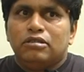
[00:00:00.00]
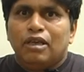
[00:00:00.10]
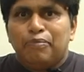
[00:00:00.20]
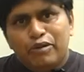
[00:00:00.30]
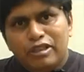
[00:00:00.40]

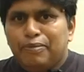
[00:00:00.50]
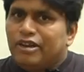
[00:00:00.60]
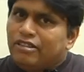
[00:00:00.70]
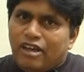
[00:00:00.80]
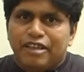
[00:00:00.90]
నేను పుట్టింది
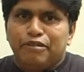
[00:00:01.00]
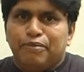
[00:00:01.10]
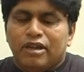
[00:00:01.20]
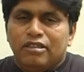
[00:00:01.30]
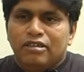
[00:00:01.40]
పెరిగింది
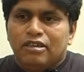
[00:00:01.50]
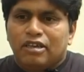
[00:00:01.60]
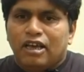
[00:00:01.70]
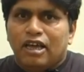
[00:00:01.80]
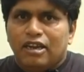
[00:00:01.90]
హైదరాబాద్
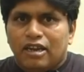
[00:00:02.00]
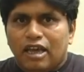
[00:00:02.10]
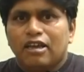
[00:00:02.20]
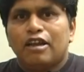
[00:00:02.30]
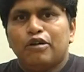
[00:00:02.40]
కానీ
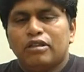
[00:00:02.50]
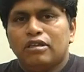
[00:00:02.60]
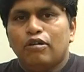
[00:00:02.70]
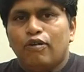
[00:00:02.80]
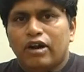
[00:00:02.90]
నాన్నగారు
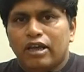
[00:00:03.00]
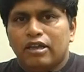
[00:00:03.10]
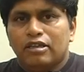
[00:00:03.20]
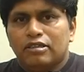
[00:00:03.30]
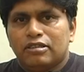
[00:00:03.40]
వాళ్ళది గోవాడ
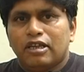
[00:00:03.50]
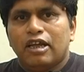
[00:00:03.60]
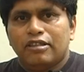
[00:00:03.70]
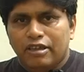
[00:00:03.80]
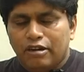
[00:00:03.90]

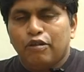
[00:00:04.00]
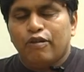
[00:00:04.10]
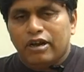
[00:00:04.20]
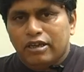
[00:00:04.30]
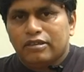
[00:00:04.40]
తెనాలి దగ్గర
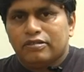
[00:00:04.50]
గోవాడ